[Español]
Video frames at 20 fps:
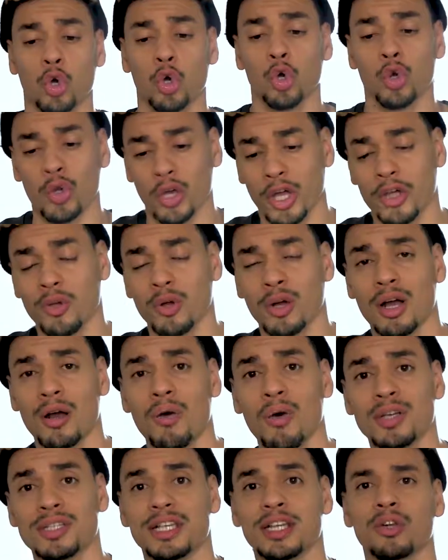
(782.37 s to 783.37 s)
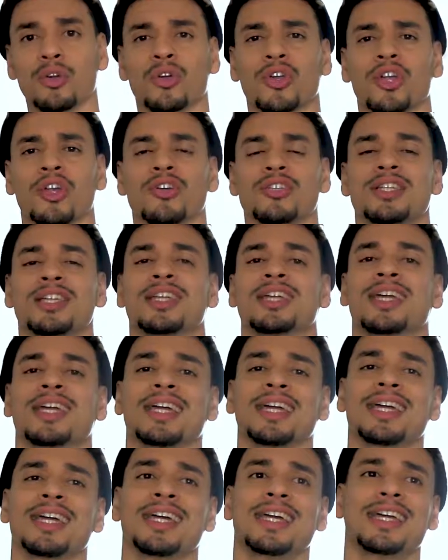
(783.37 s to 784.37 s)
Con lo que yo acabo de hacer no quiero decir
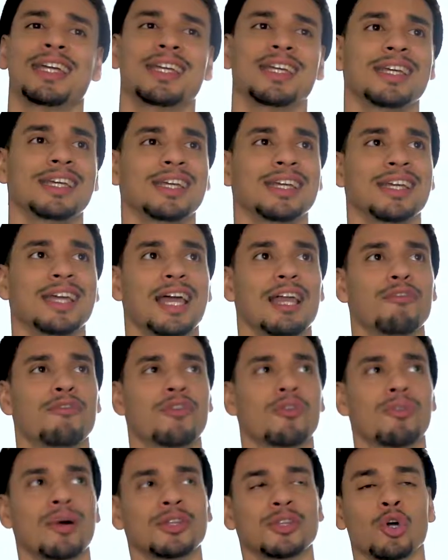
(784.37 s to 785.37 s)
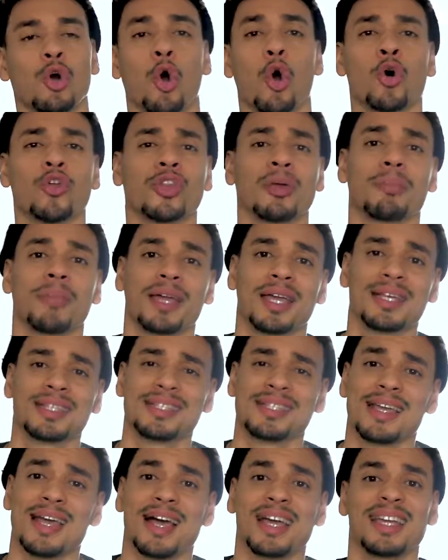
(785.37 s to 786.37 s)
que el formato JPG
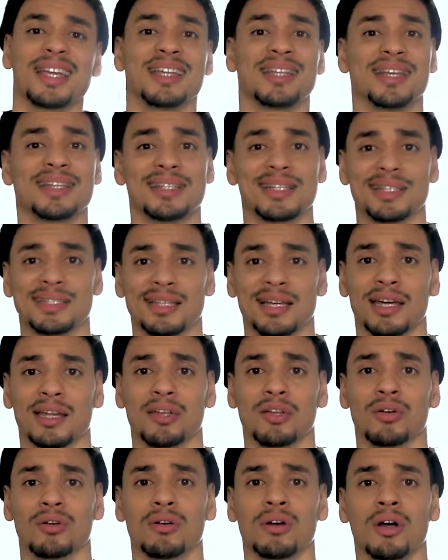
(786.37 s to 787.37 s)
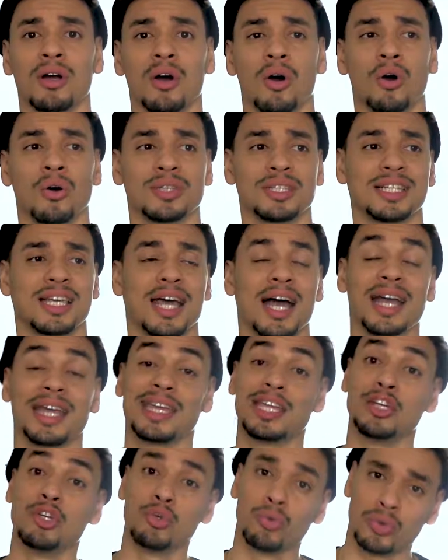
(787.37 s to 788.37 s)
sea innecesario o sea
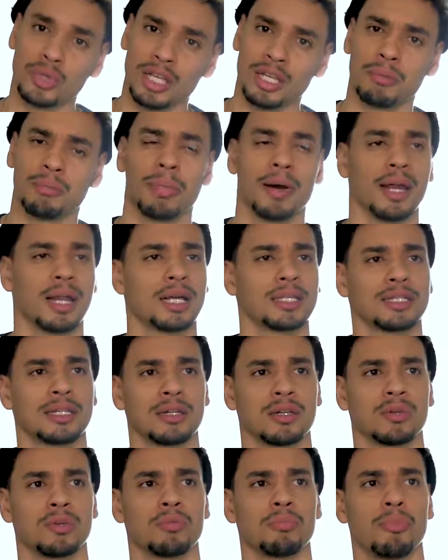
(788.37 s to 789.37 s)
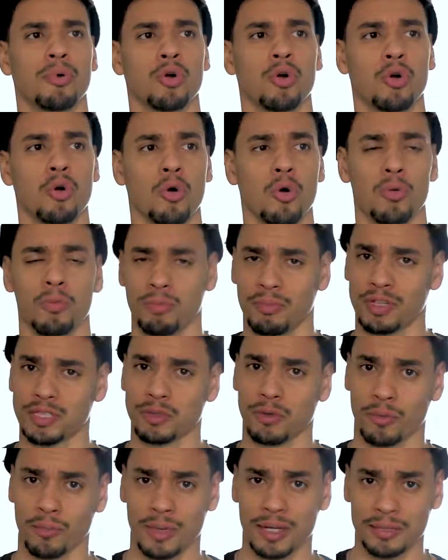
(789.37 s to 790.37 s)
inútil para hacerlo un poco más
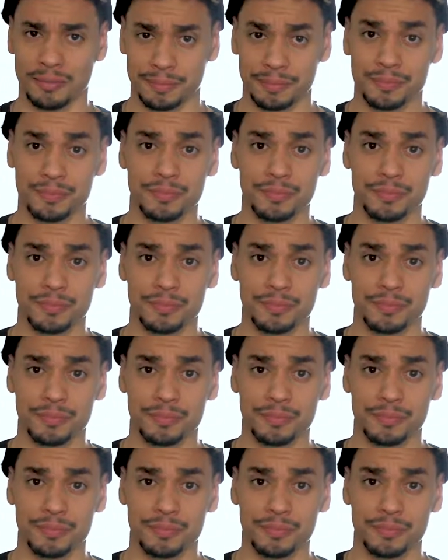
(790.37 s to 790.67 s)
formal.